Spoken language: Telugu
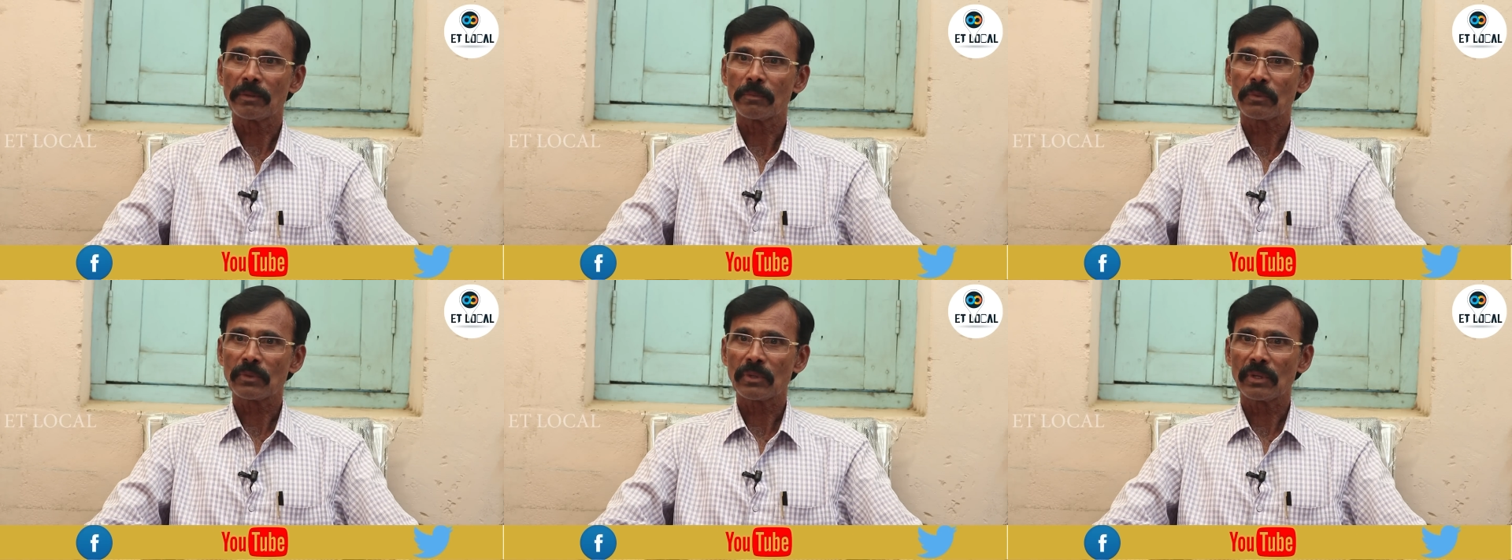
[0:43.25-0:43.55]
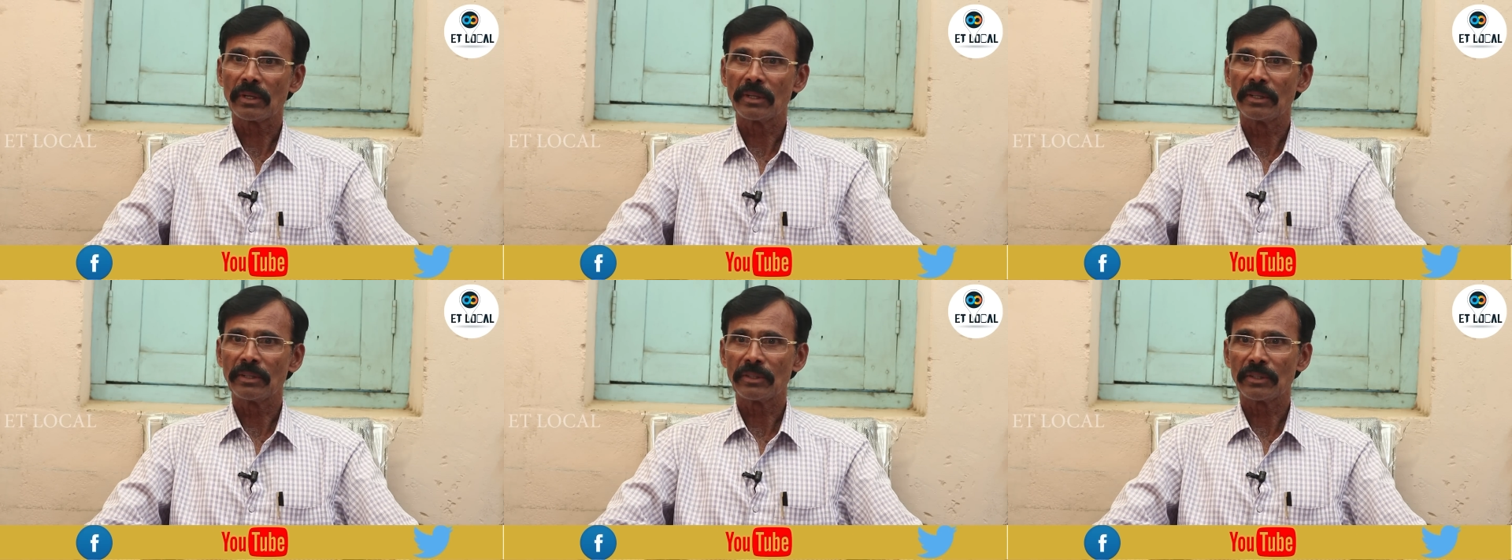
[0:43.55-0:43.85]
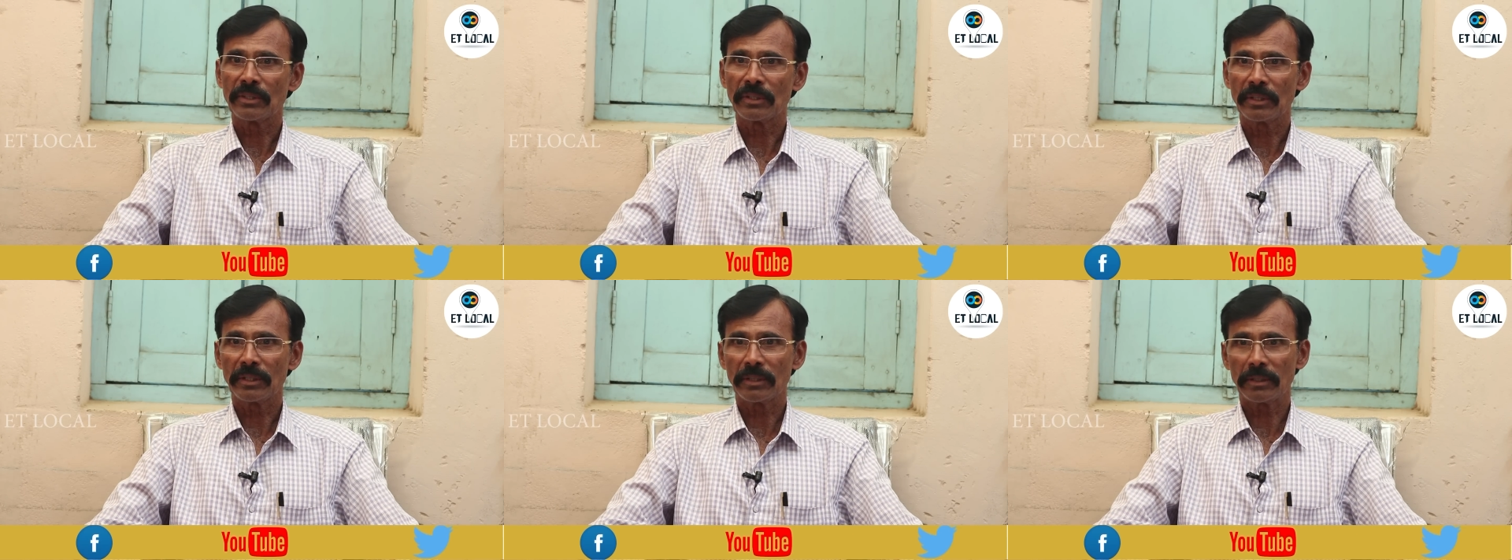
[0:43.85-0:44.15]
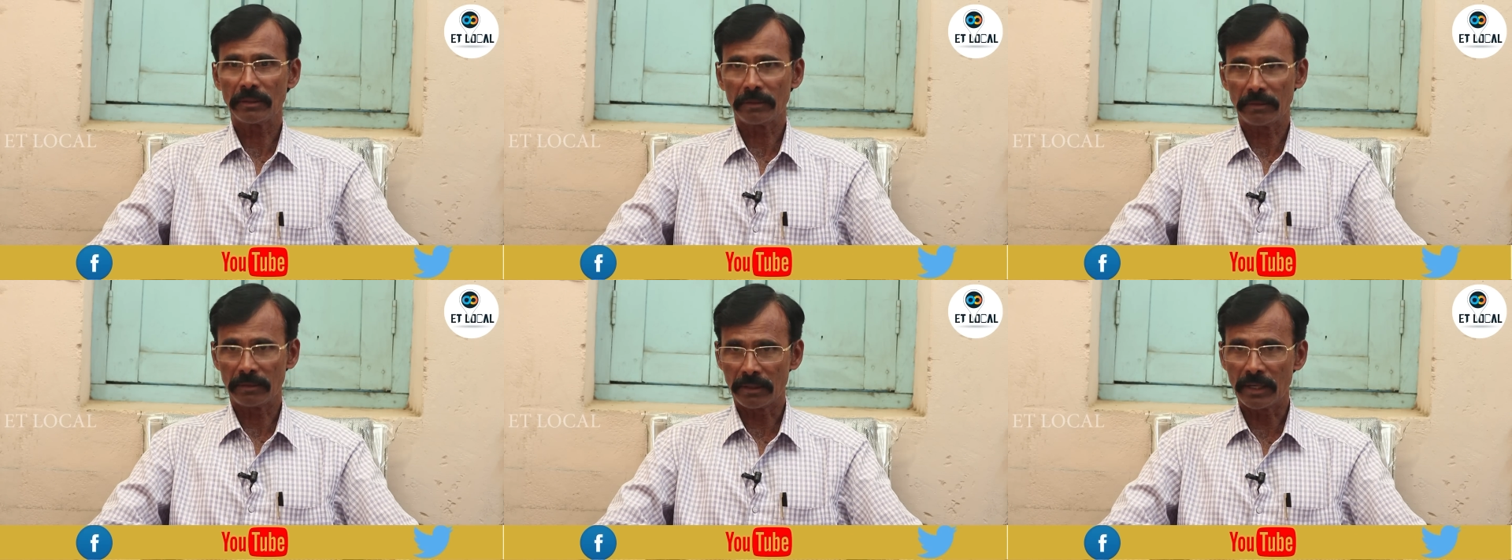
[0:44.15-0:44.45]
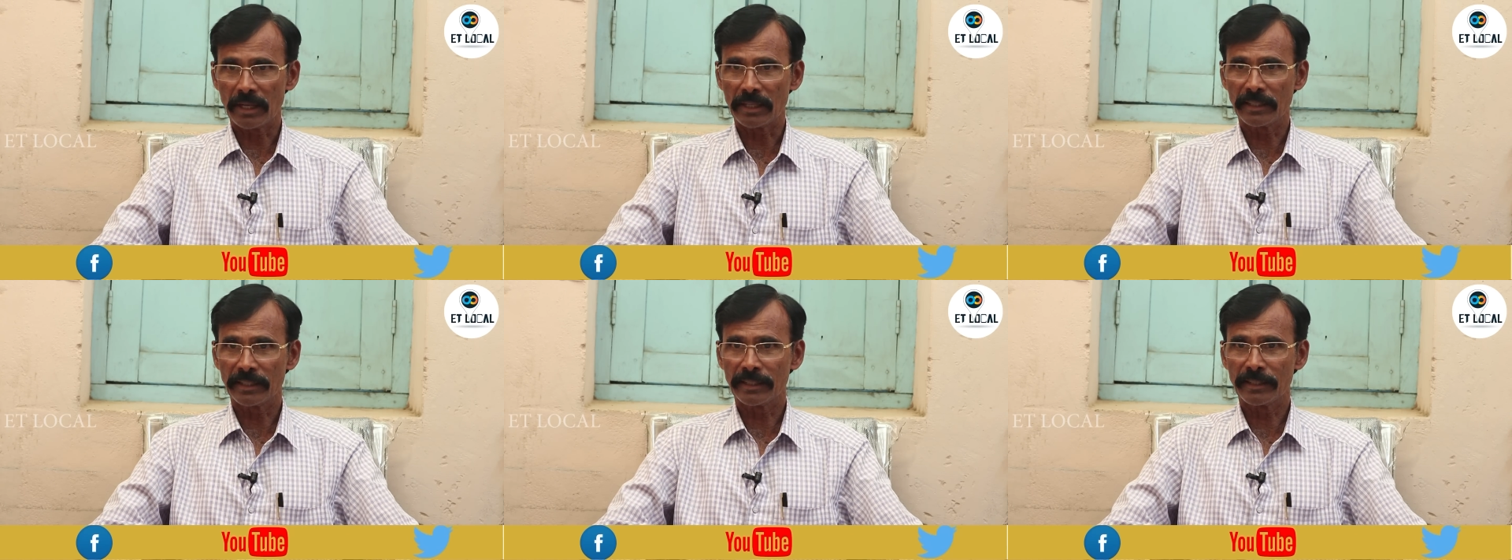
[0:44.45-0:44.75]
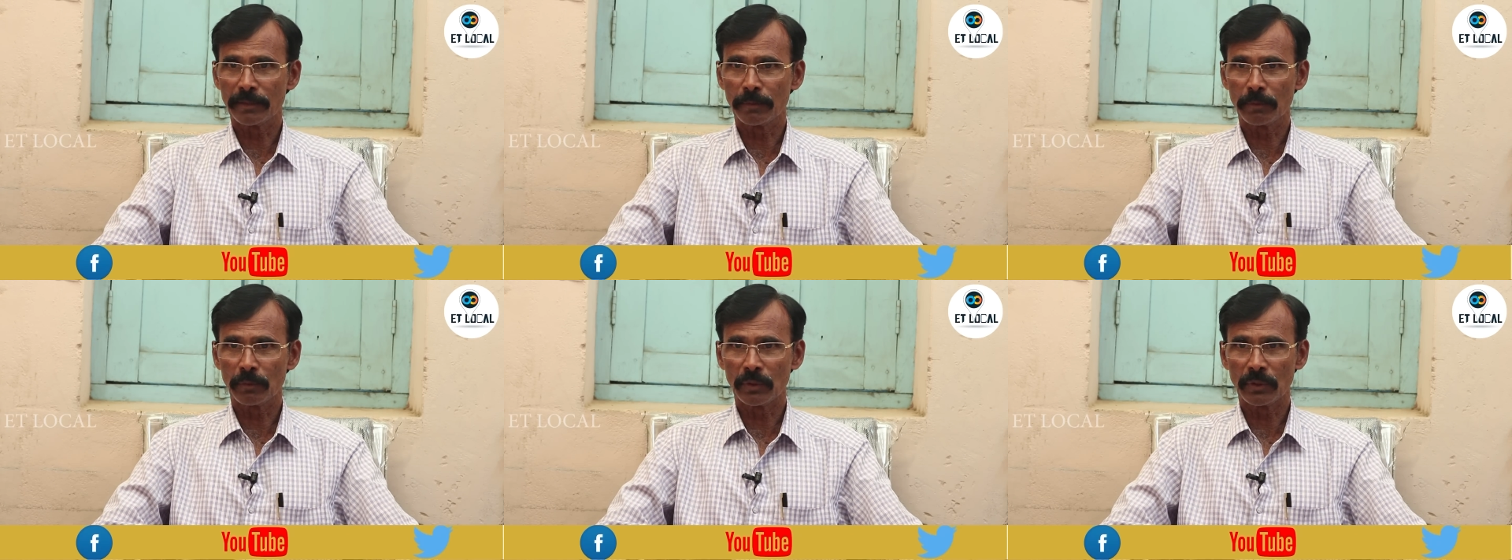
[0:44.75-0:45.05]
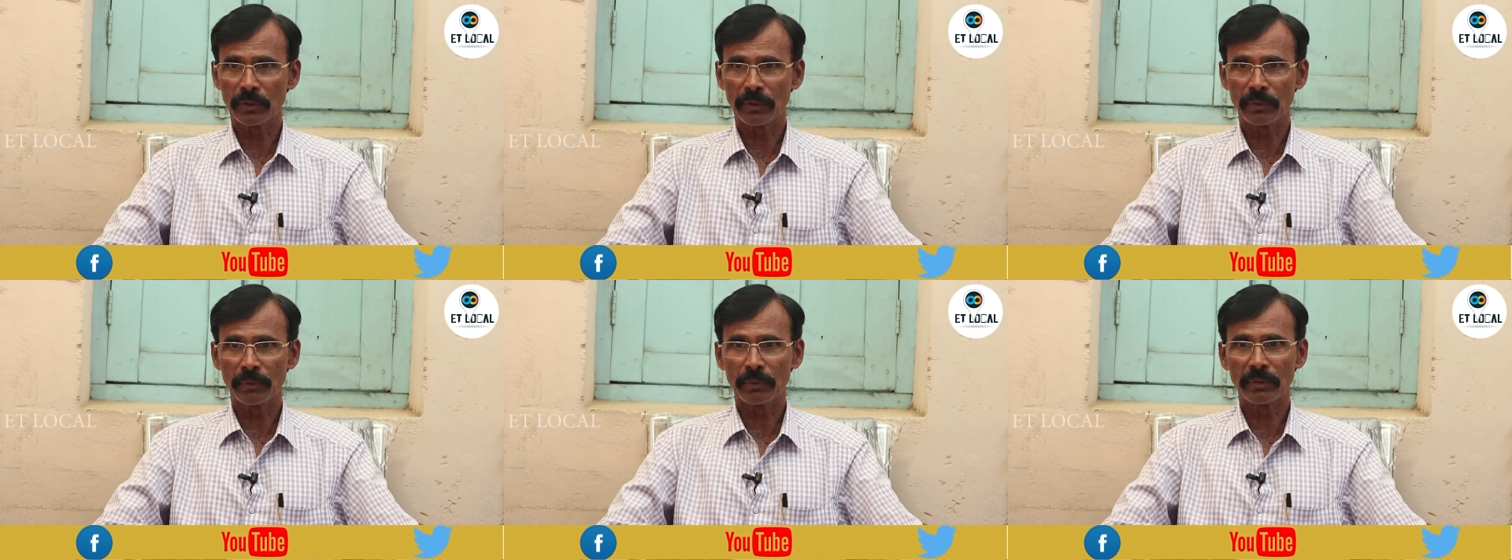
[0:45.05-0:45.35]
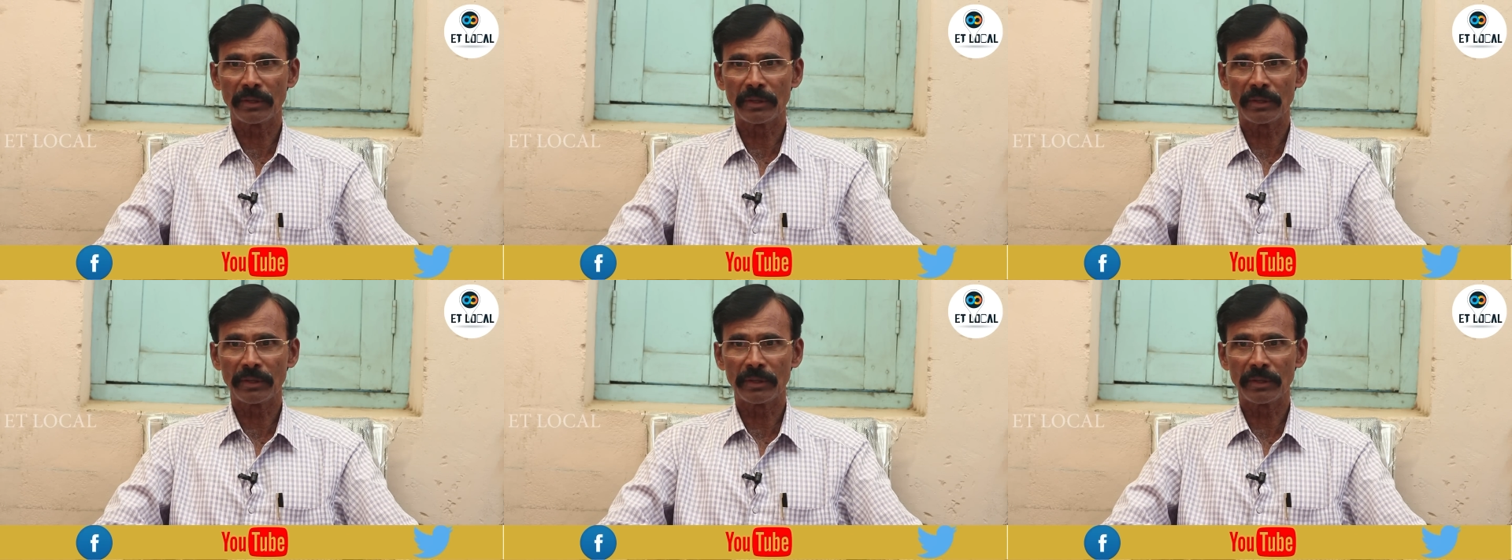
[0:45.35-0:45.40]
సంవత్సరాల నుంచి రాజకీయంలో